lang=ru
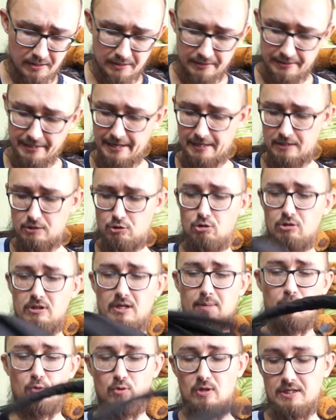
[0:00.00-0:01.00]
Так, что
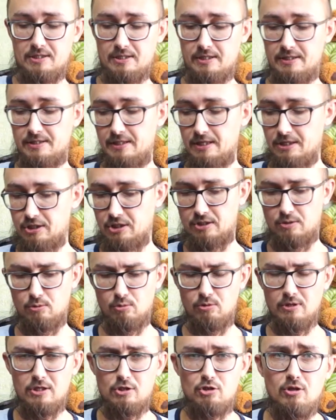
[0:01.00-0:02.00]
там у нас, значит, ну
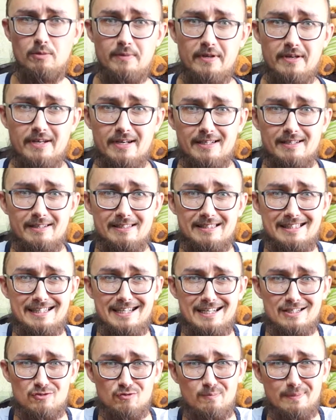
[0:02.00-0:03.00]
начнем, наверное,
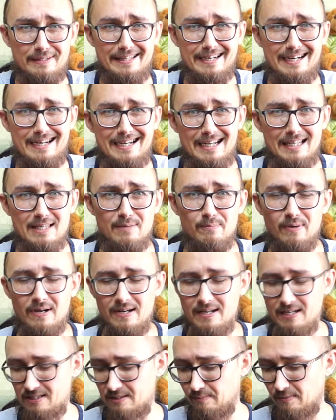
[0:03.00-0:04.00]
сразу в потроха не
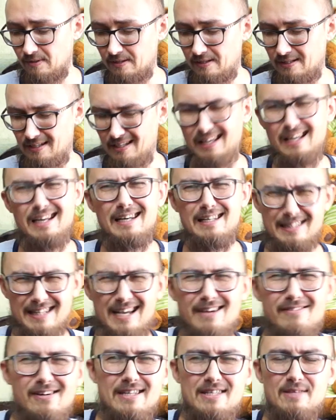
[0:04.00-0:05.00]
полезем. Или
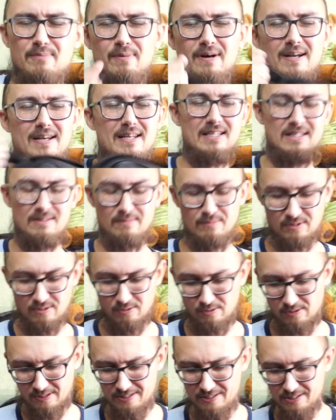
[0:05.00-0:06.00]
давайте полезем.
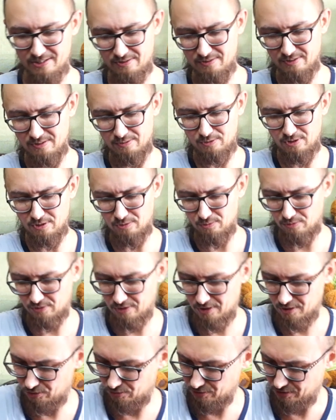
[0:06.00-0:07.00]
единственное, вот эту вот
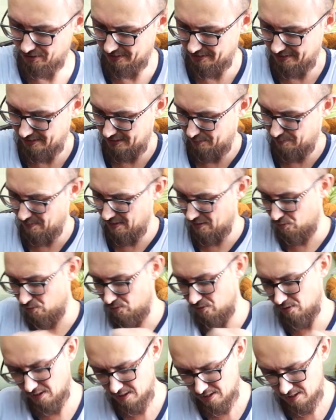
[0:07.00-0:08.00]
крышку сейчас
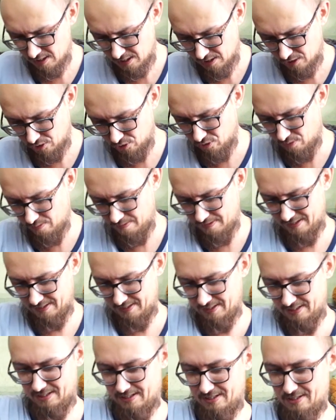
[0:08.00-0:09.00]
распакую. Что у меня
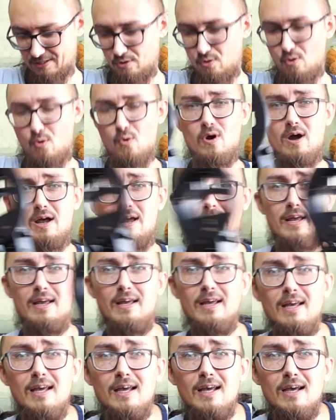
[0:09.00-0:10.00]
здесь есть? О,
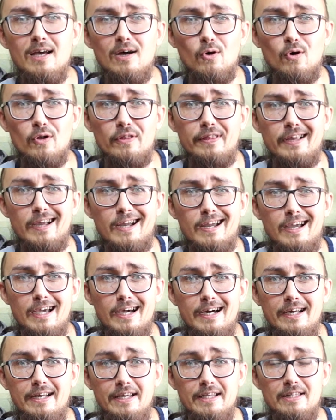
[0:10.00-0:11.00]
вот такая
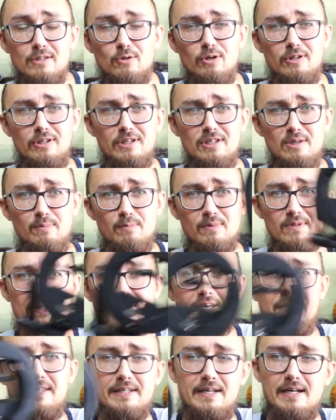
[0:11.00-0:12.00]
хрень. Ну это типа,
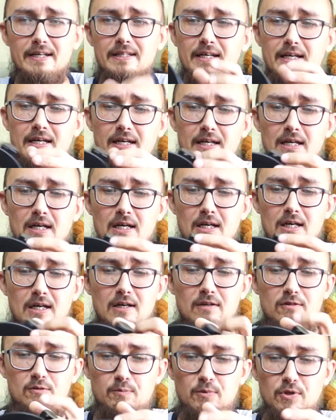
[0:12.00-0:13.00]
знаете, когда
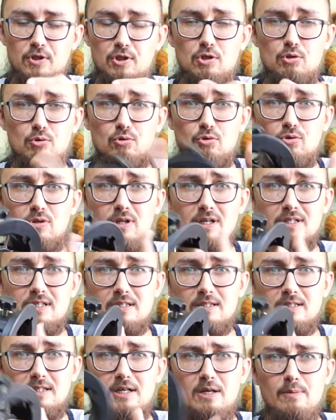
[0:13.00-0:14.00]
вспышечку сюда
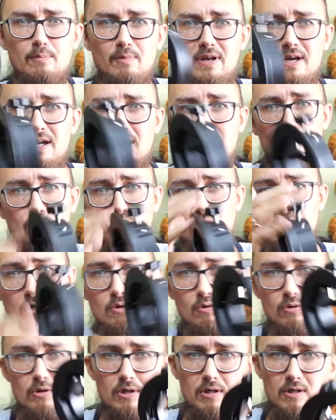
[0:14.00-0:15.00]
закрепляешь,
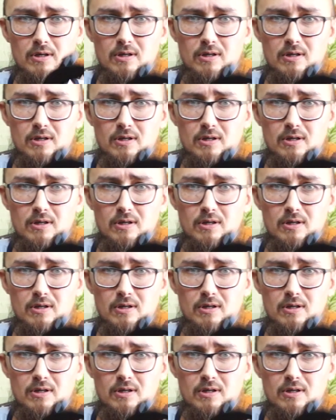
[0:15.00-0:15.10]
сюда вот